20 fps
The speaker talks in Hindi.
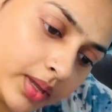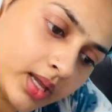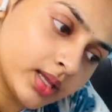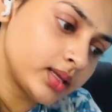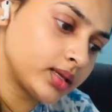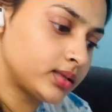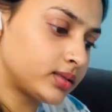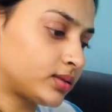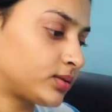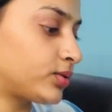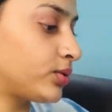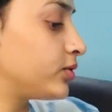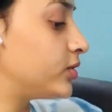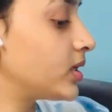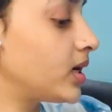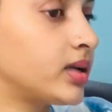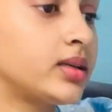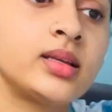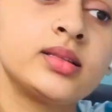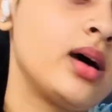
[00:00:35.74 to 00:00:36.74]
एंड मैंने
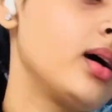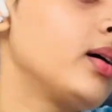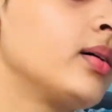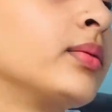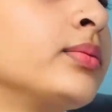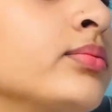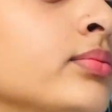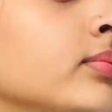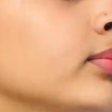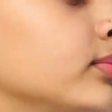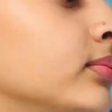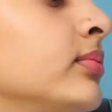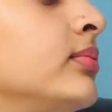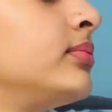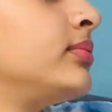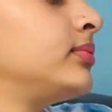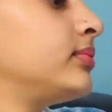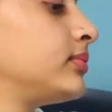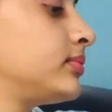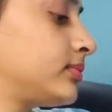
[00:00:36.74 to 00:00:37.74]
काफ़ी जगह पढ़ा भी है कि
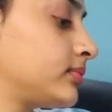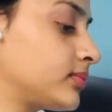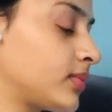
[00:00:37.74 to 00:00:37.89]
क्लटर